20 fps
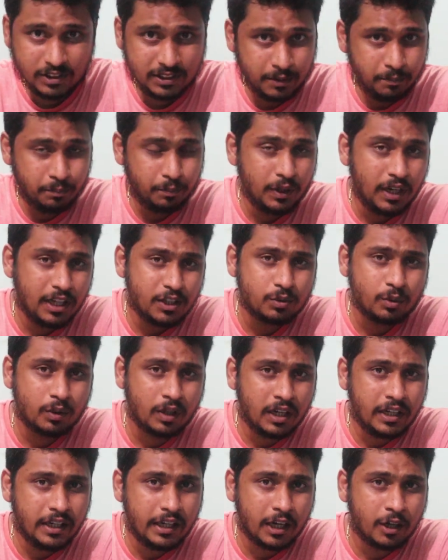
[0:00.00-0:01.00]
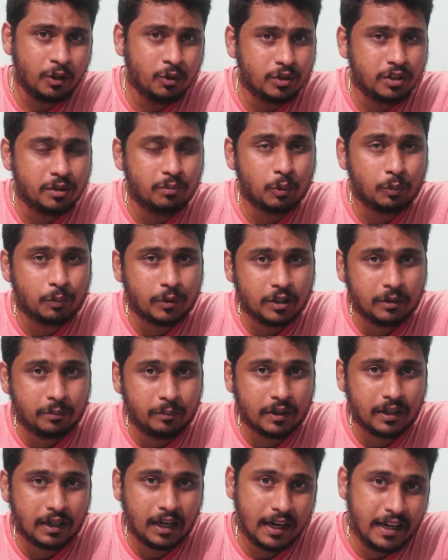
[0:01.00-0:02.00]
சிம்பிளாக சொன்னால் இரநூத்தி முப்பது
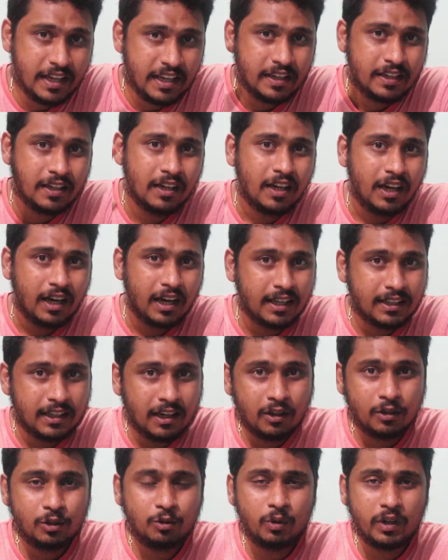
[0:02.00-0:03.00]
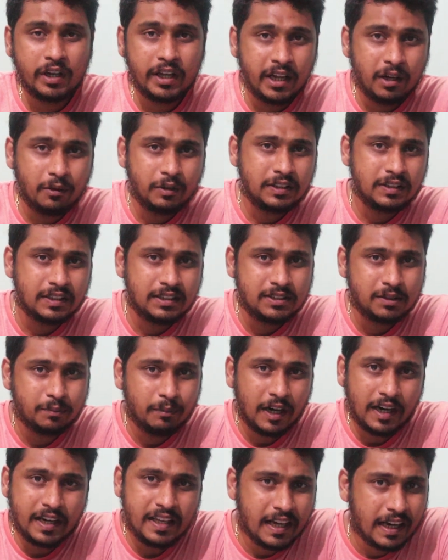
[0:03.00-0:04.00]
அடி அதாவது ஒரு இருபத்தஞ்சு
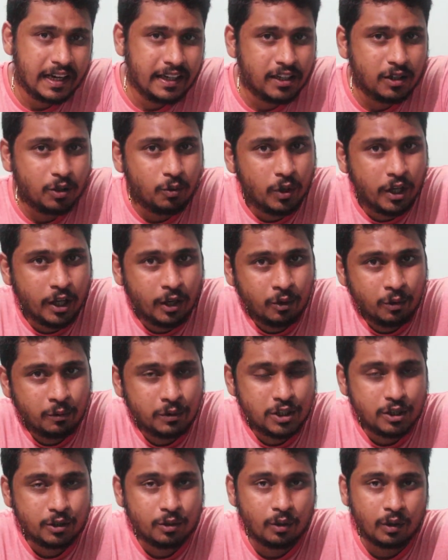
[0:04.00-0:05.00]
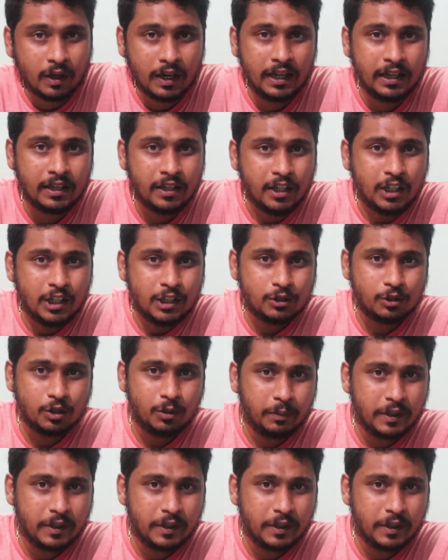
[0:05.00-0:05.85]
மாடி ஹைட்டுக்கு உயரும்னு வச்சுக்கோங்களேன் ஸோ